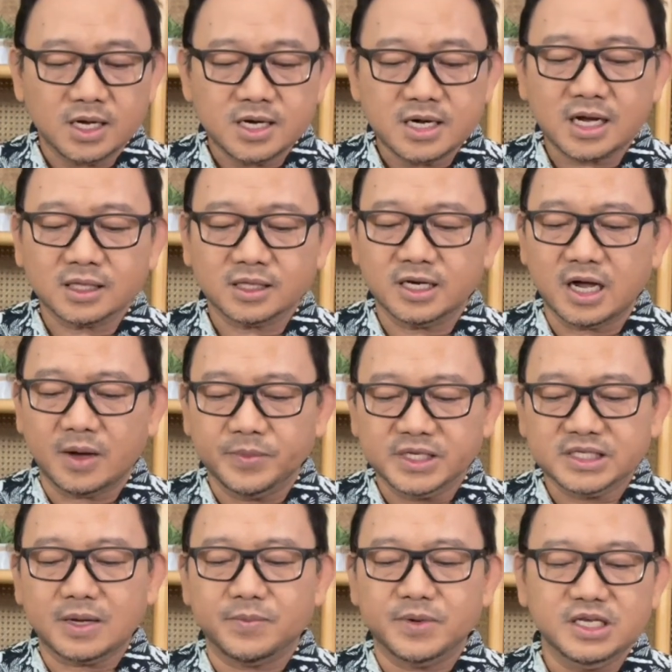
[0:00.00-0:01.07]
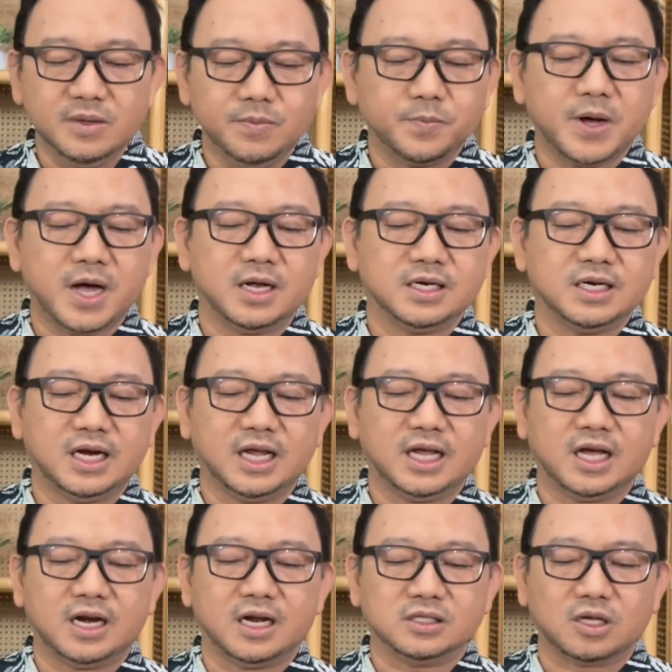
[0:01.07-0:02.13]
Kehendak tidak bisa menyimpang
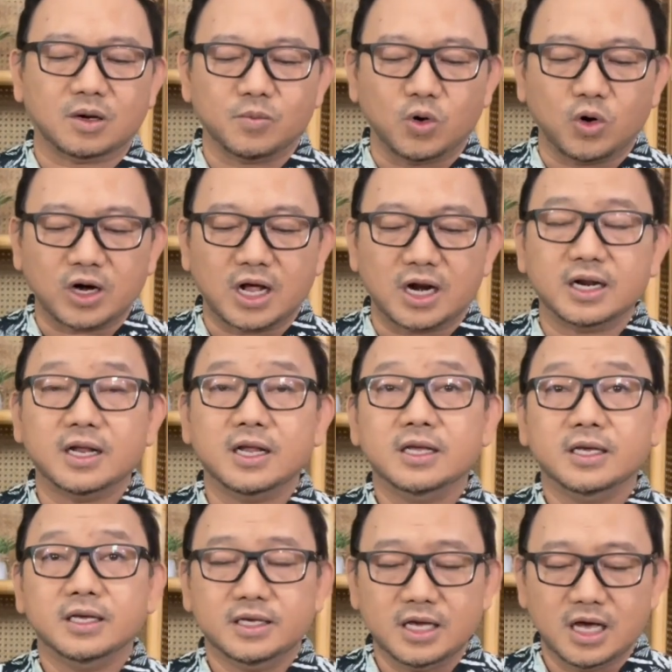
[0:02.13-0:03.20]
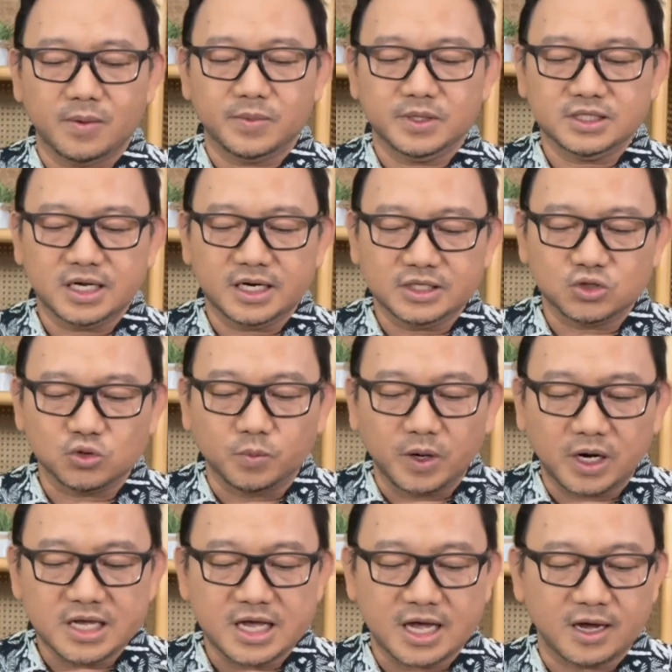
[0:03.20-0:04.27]
dari karakter moral yang menjadi
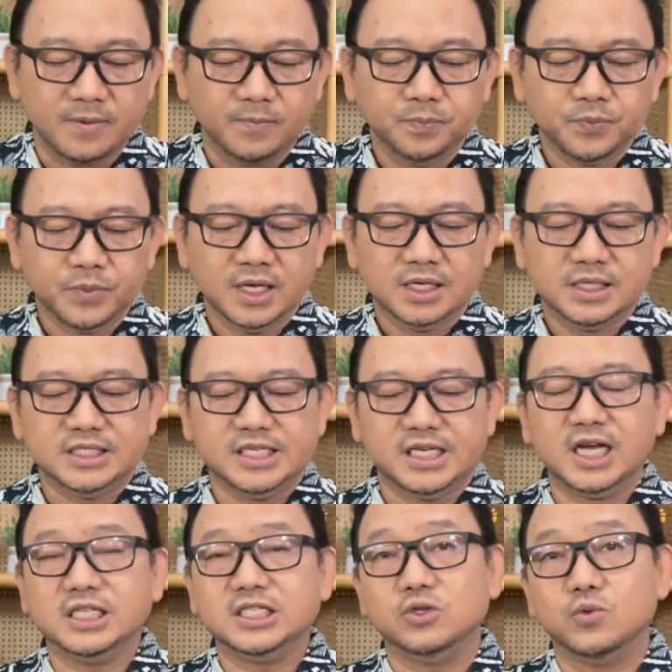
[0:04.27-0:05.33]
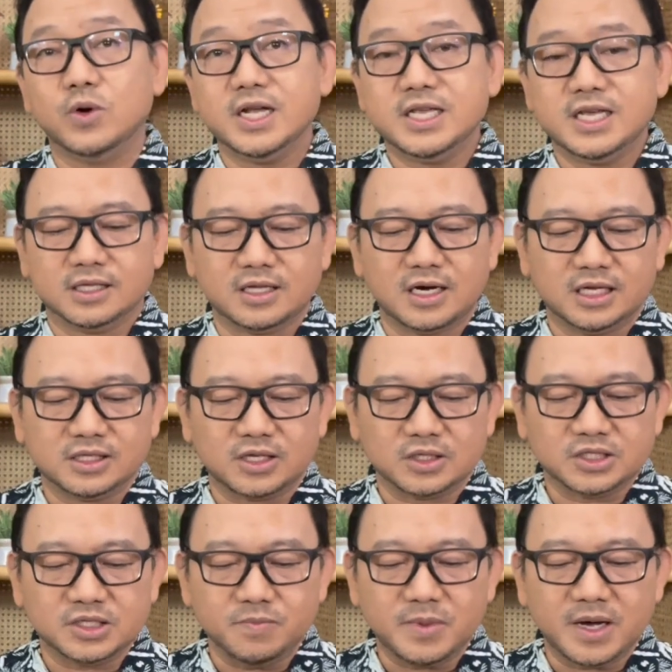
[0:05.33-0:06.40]
sumbernya jika jiwanya telah
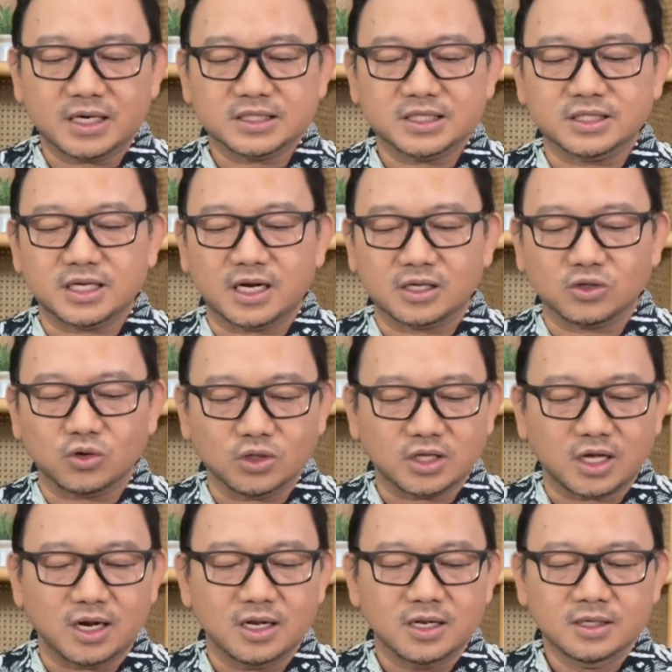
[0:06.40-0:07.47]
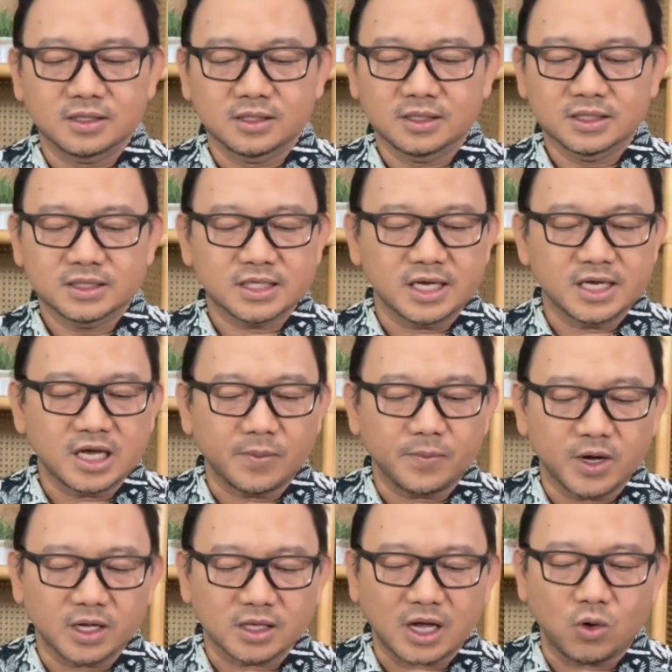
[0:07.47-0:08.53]
tercemar secara total
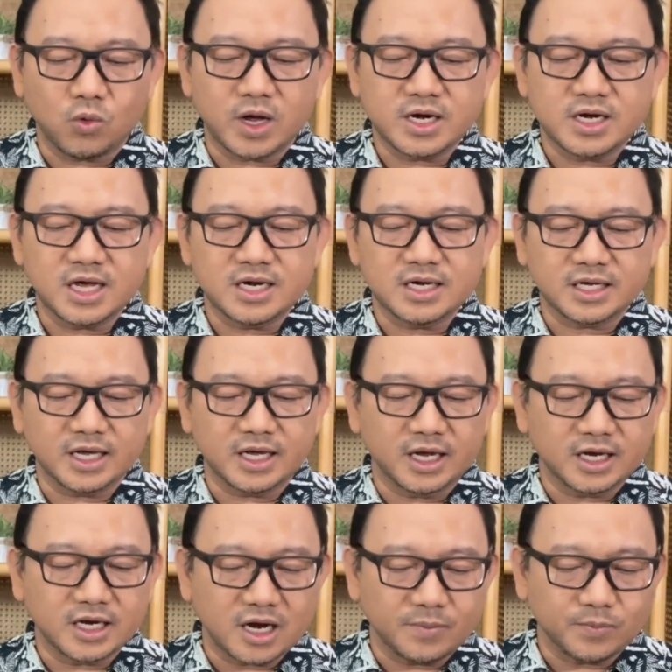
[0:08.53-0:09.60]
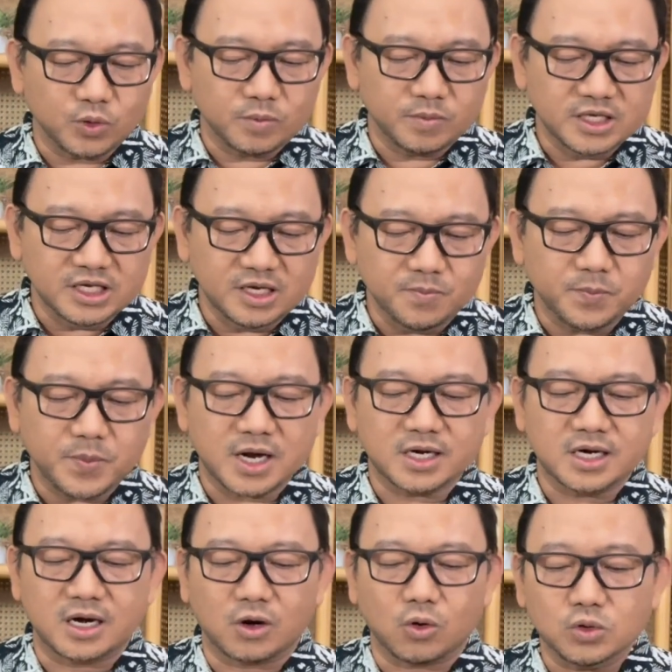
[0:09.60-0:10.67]
sehingga pengetahuan dan keinginan pun
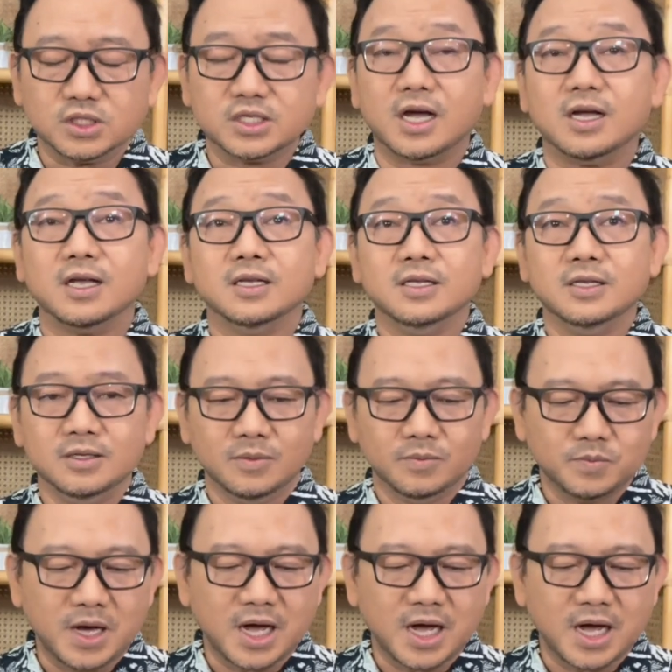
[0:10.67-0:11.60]
menyimpang dan rusak,